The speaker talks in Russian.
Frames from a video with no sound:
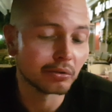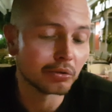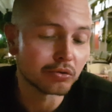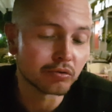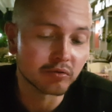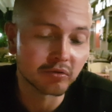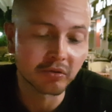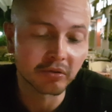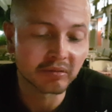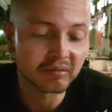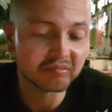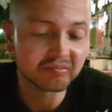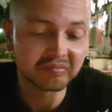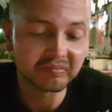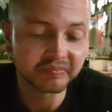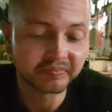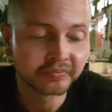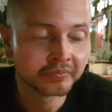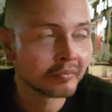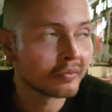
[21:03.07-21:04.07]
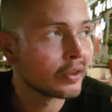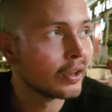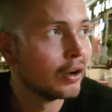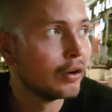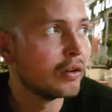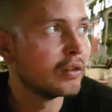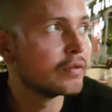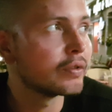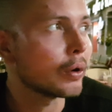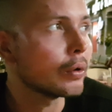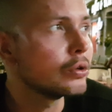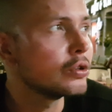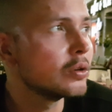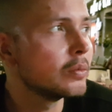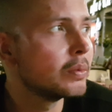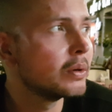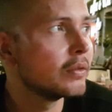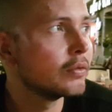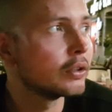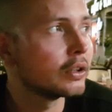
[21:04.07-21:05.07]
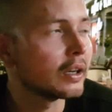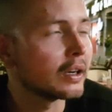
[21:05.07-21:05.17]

То есть вроде бы вот